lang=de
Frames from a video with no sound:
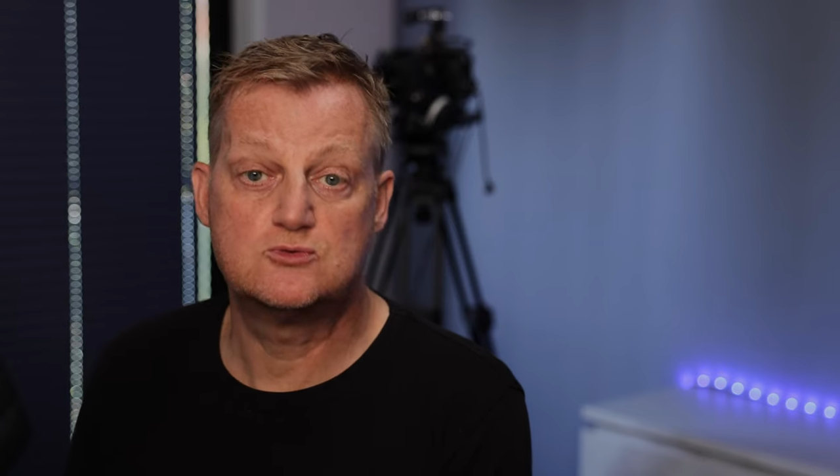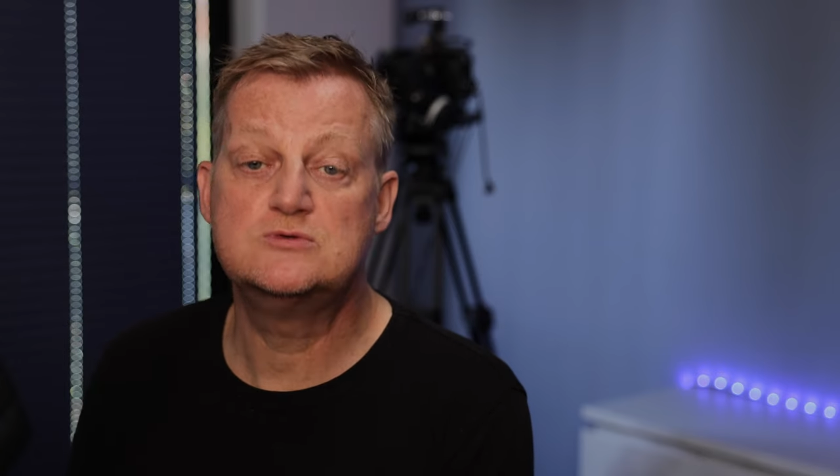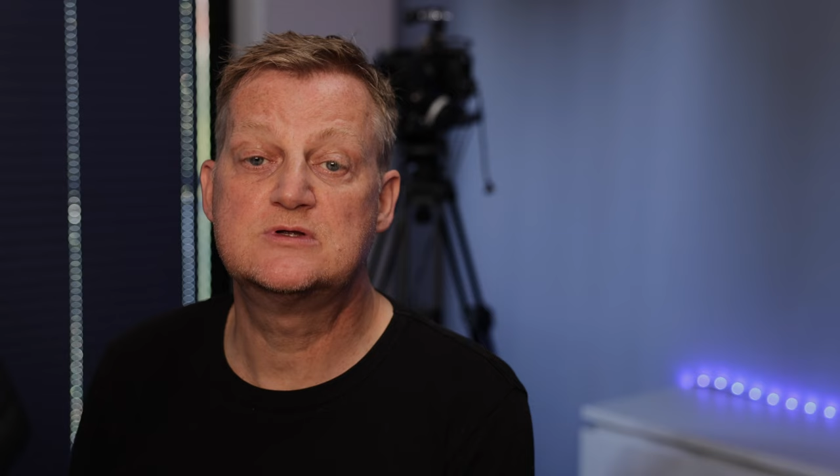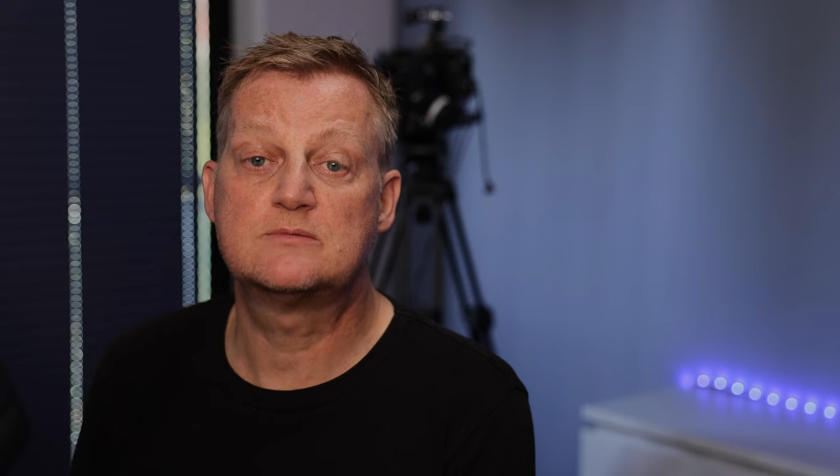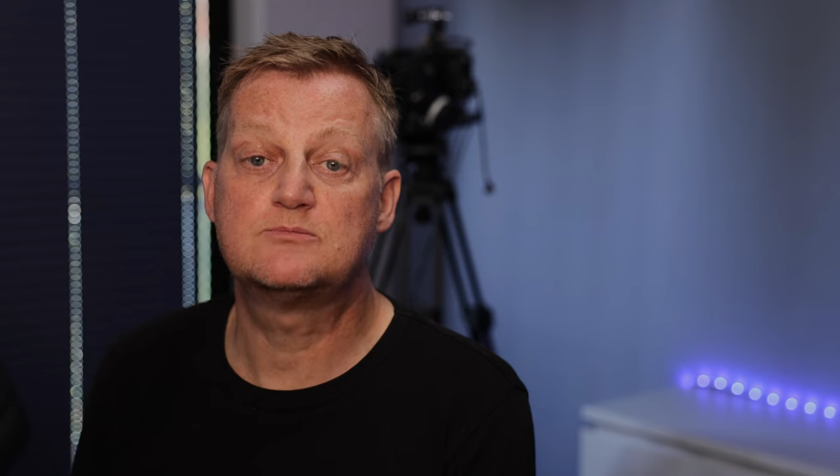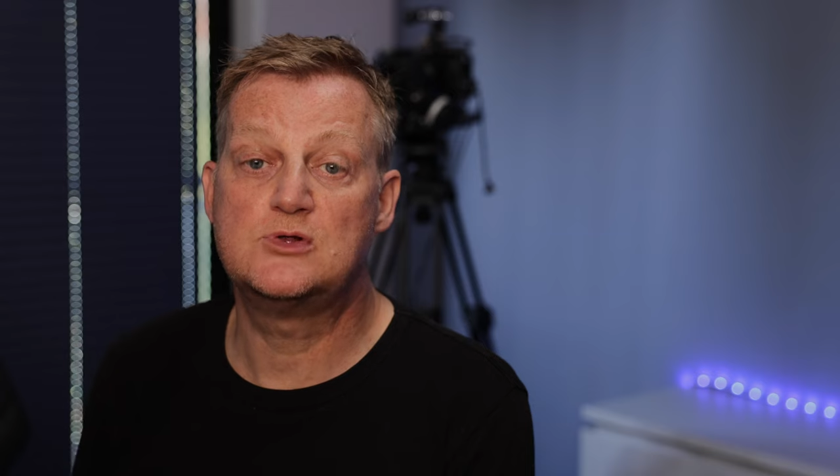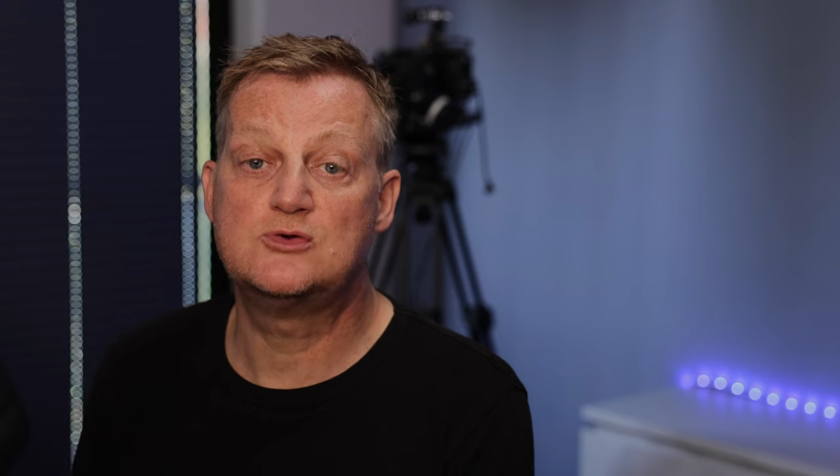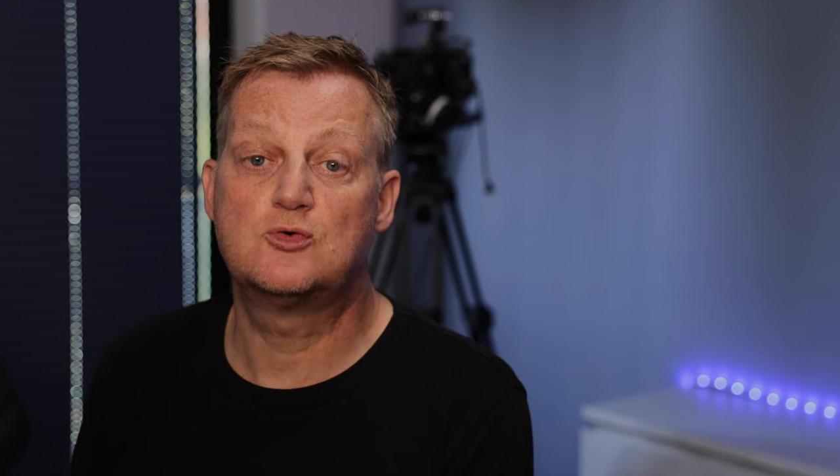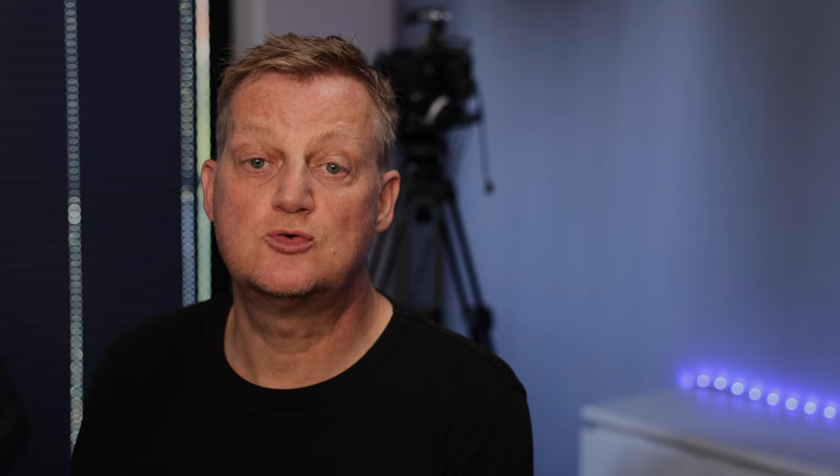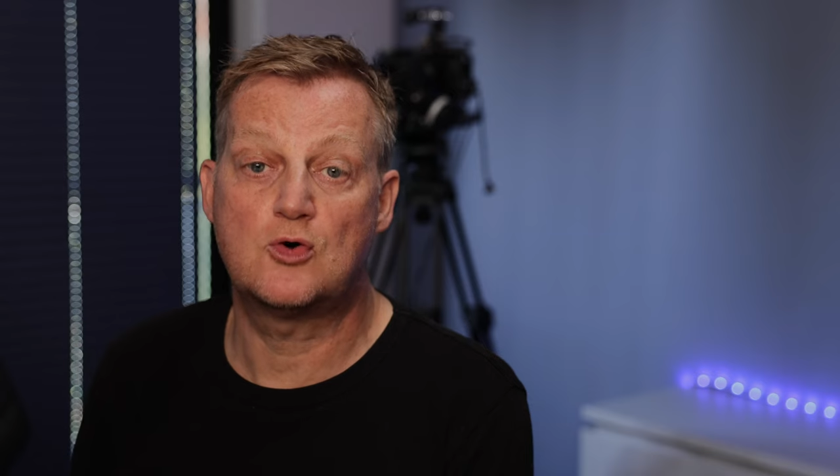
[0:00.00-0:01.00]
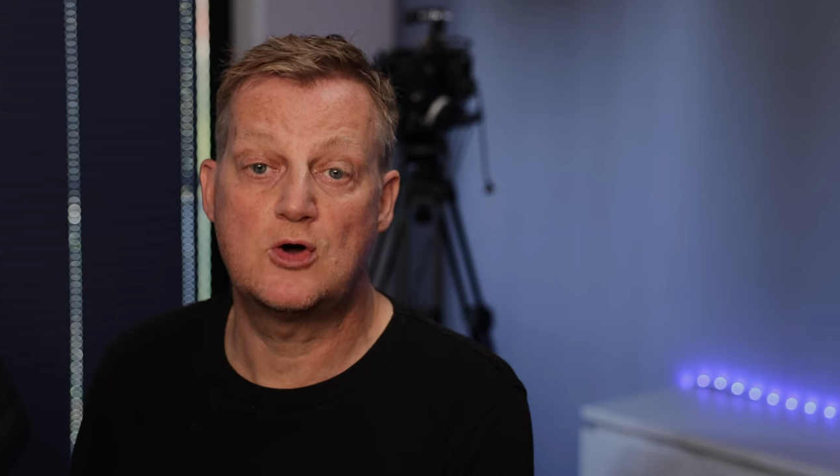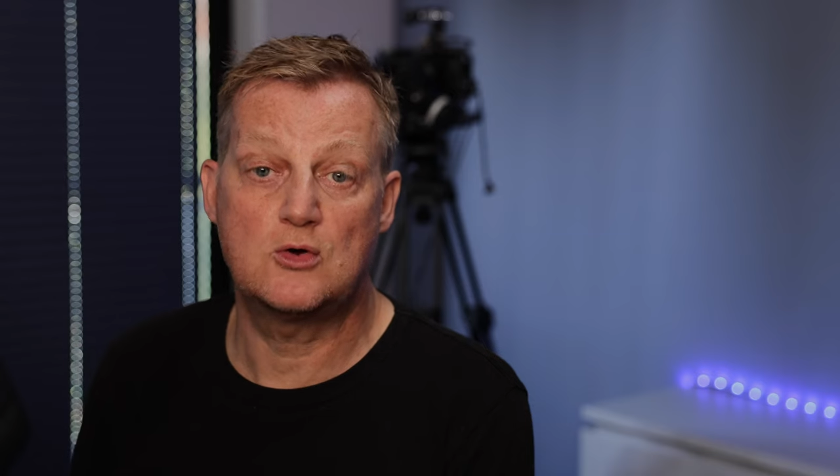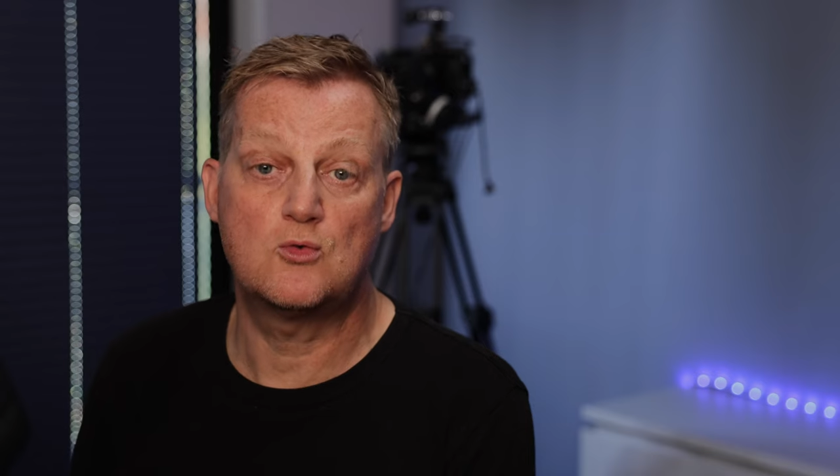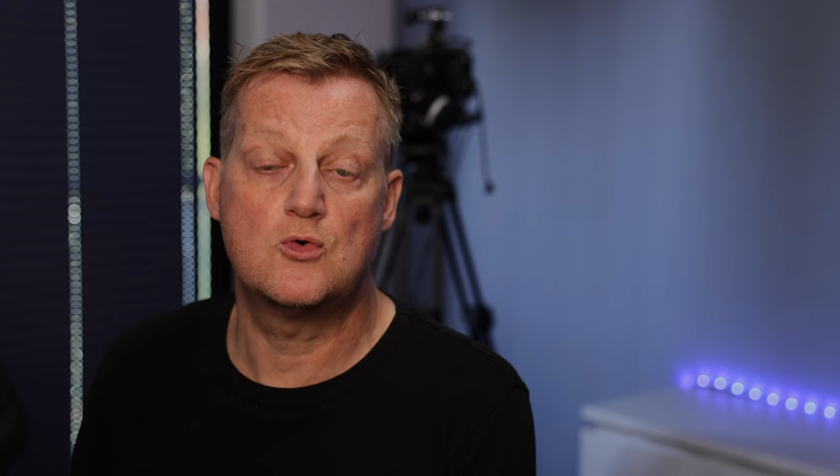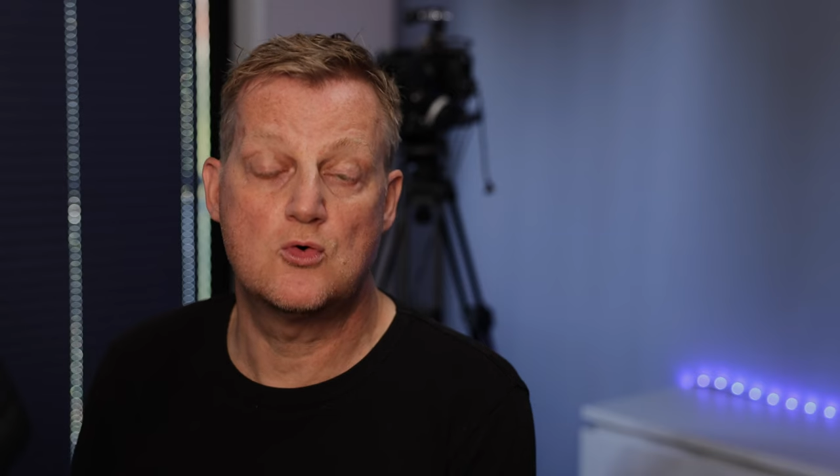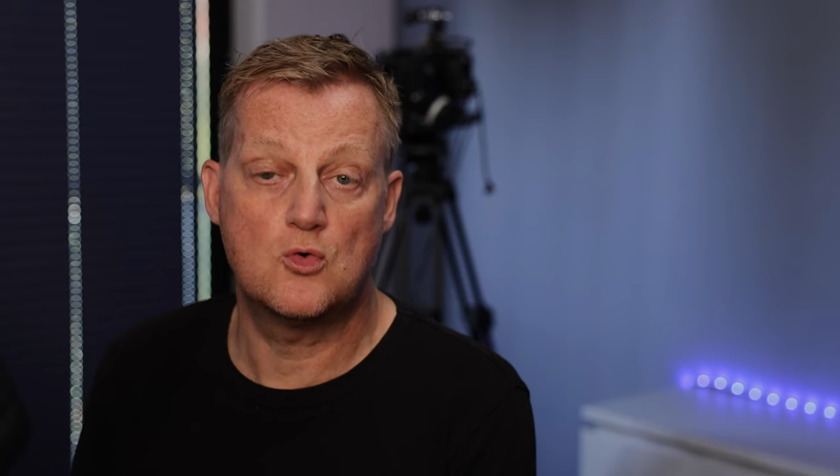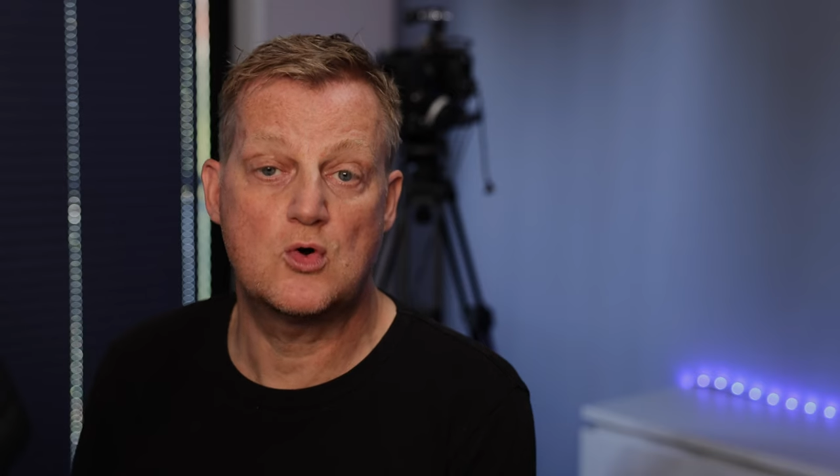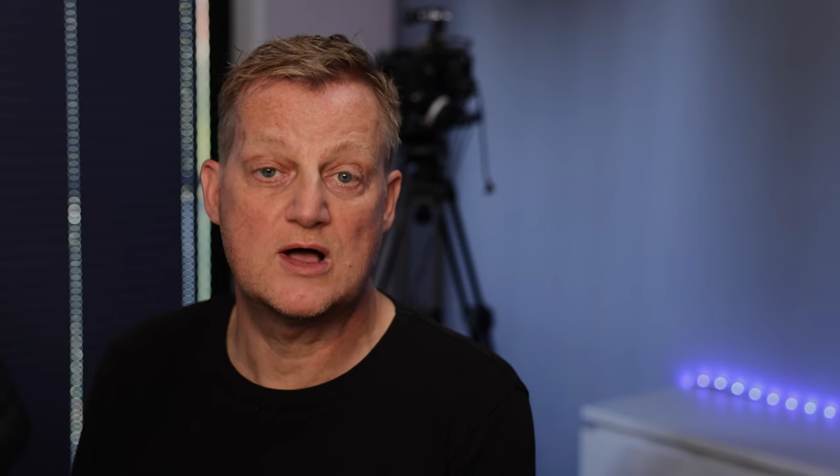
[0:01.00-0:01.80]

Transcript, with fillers: 100 Millionen Euro hoch,